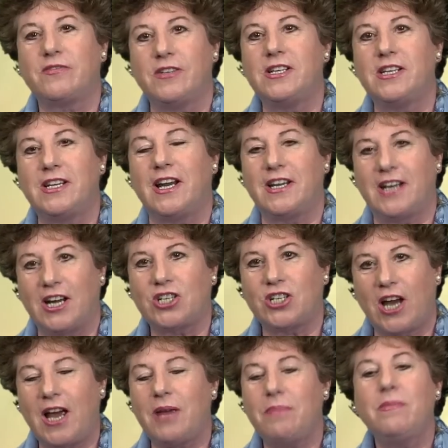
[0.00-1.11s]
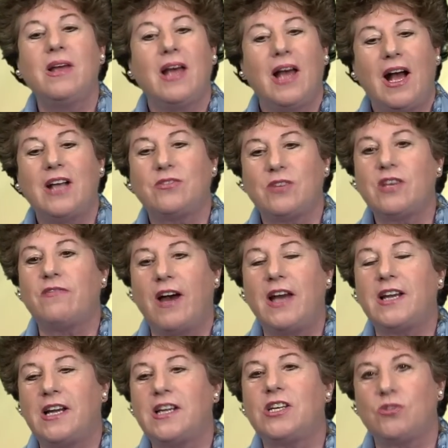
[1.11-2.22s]
will die dann da schreiben? Also ich war
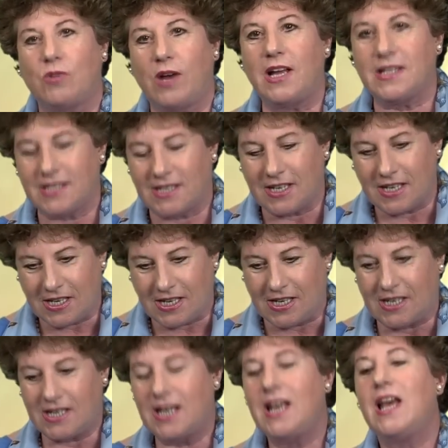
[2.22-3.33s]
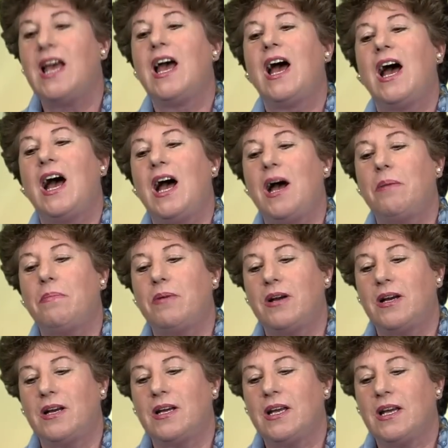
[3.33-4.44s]
da nicht so ganz richtig.
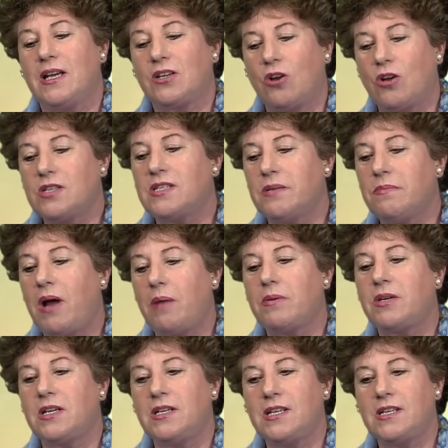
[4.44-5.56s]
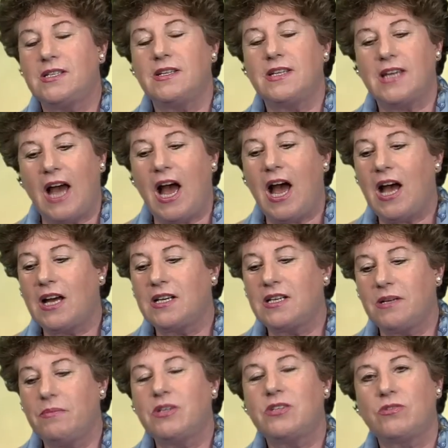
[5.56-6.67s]
Aber trotzdem habe ich in diesen Jahren,
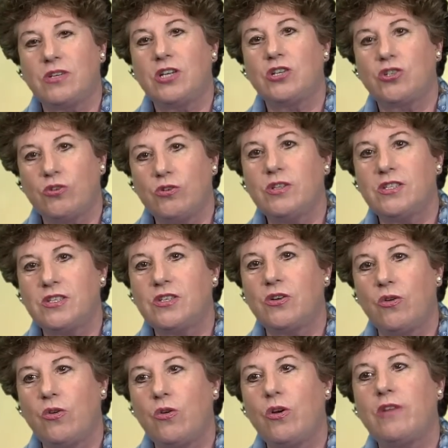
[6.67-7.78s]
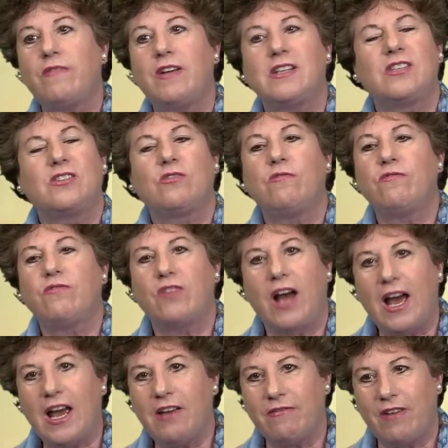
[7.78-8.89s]
die mit zu den schönsten gehören, weil sie so
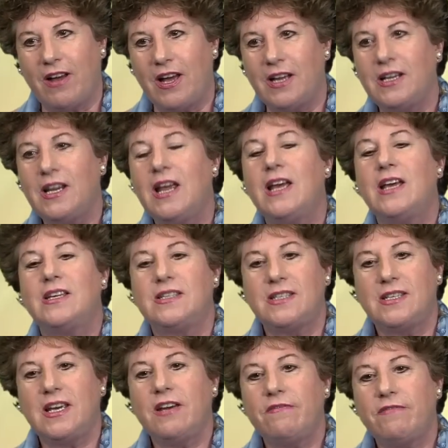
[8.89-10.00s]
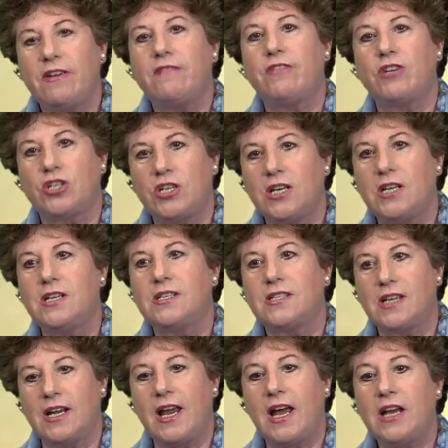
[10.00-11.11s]
frei waren, sehr viel
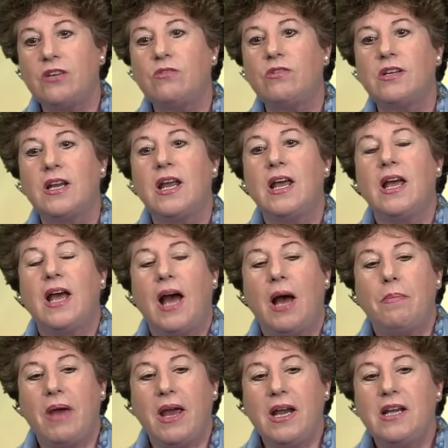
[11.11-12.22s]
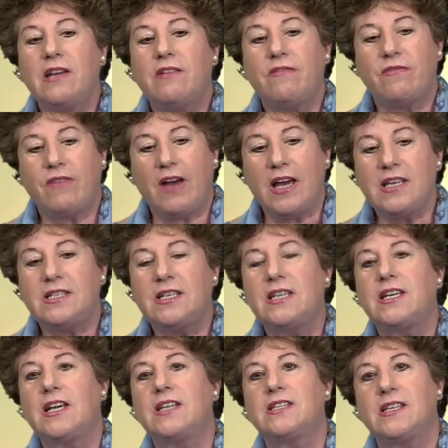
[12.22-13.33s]
Verschiedenes gelernt. Und am Ende weiß
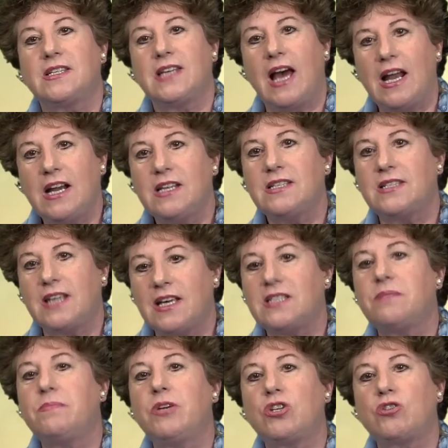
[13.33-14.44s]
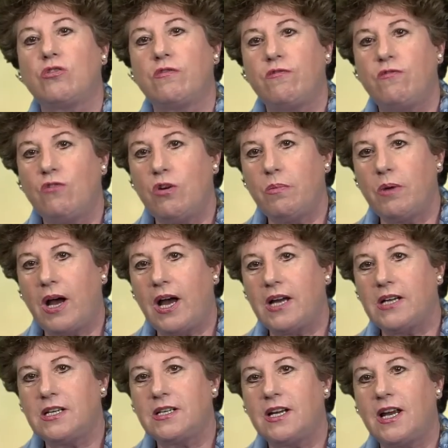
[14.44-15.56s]
ich jetzt, dass alles das mich schon
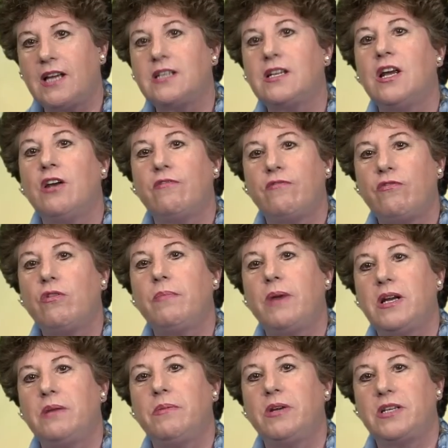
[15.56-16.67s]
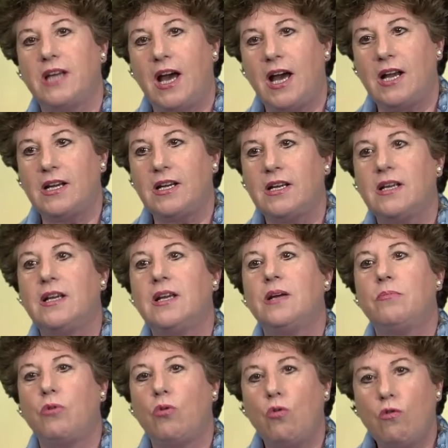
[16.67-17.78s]
vorbereitet hat für meine mediale
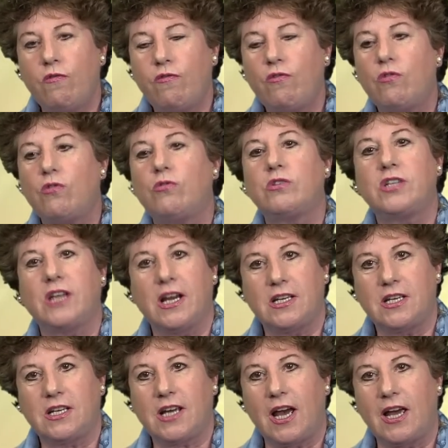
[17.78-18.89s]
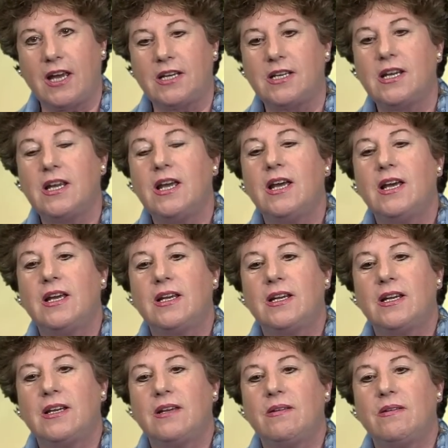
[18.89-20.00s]
Berufung und Tätigkeit.
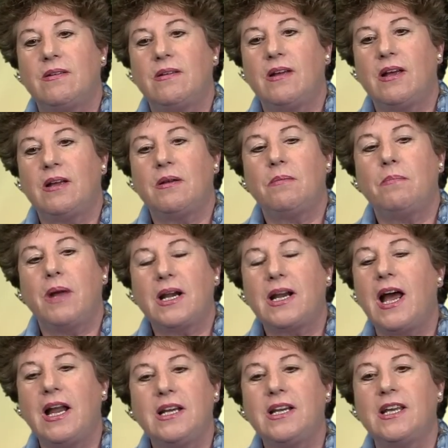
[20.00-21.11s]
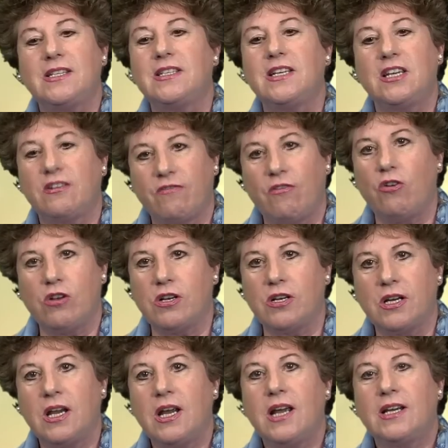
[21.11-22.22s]
Äh, man kann das nicht
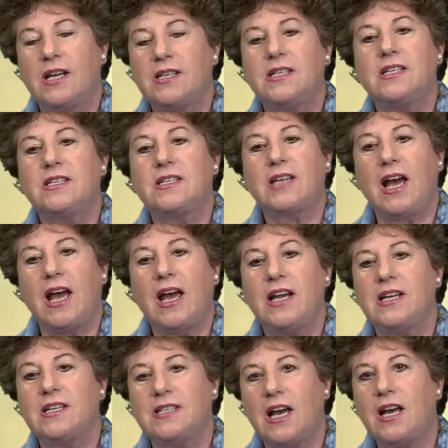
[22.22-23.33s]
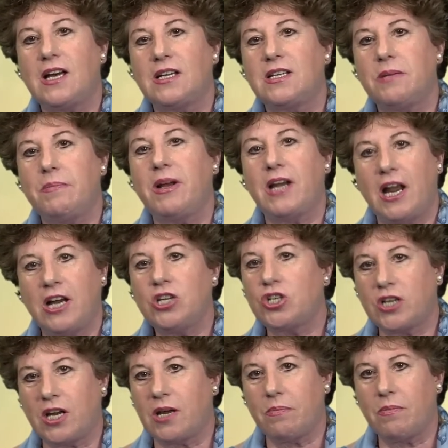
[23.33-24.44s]
wollen. Das ist keine Sache, die man
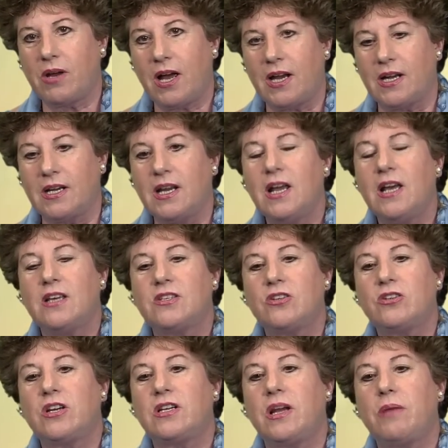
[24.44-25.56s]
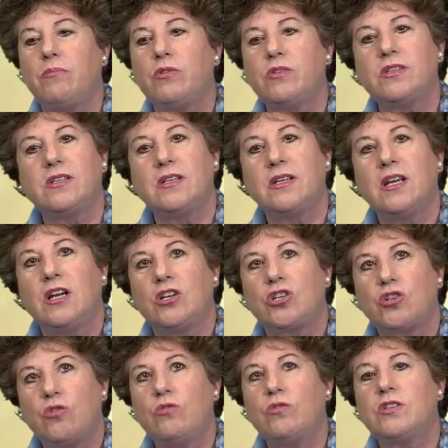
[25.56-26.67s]
anstreben kann, sondern da müssen
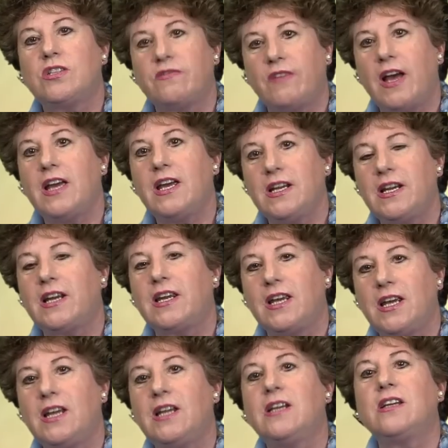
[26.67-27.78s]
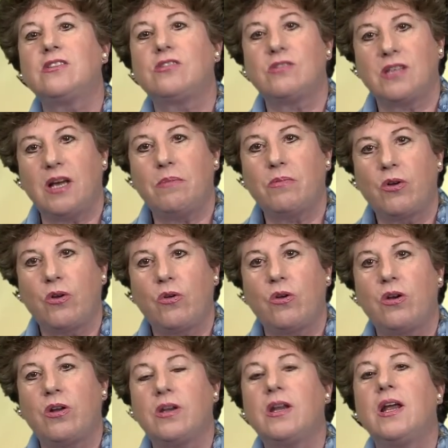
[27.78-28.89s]
schon zwei Energien
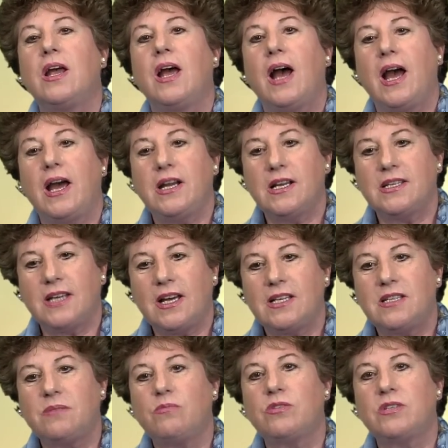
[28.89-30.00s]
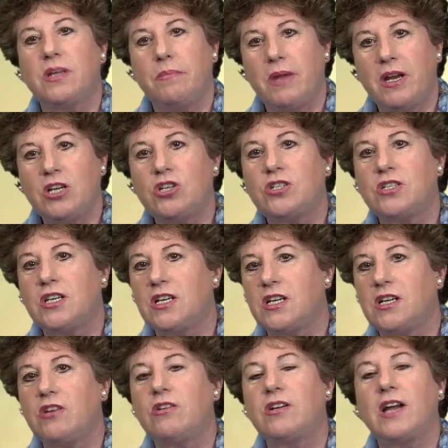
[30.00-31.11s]
zusammengehören. Einerseits muss der Mensch sich
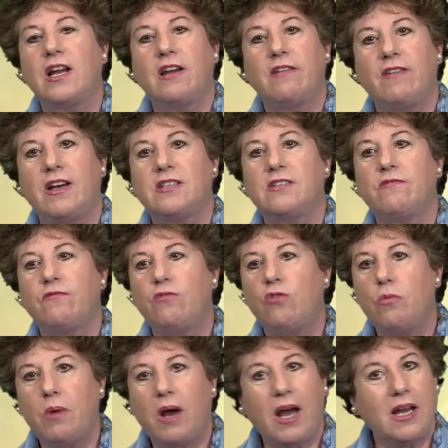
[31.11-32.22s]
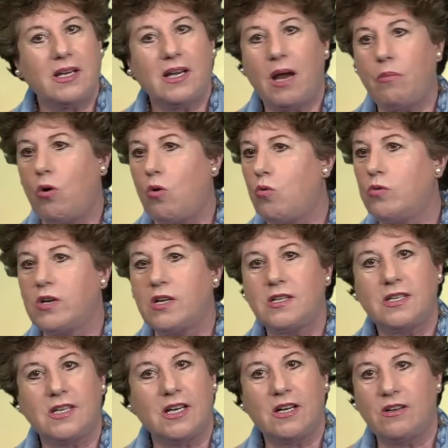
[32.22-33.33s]
in irgendeiner Weise vorbereiten, aber ohne
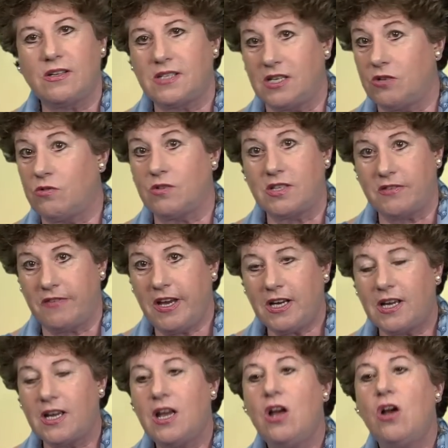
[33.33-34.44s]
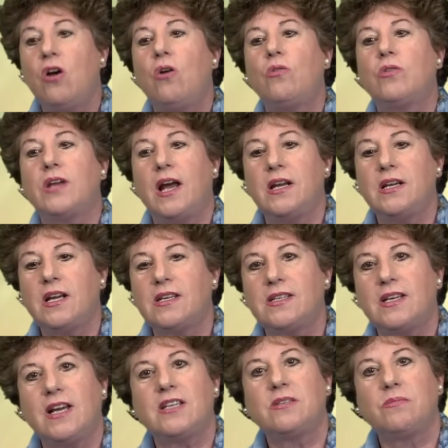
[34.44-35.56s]
Ziel, Sinn und Zweck. Und
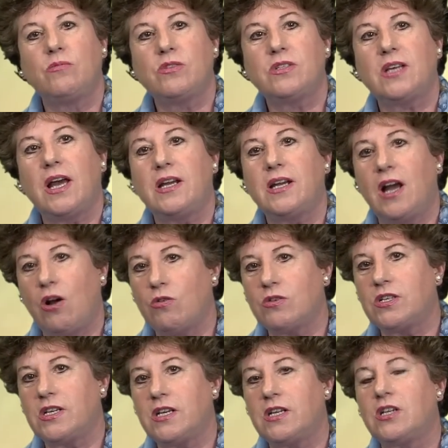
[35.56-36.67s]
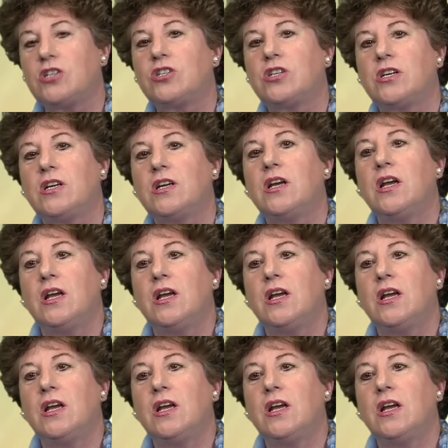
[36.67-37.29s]
andererseits muss eine außerirdische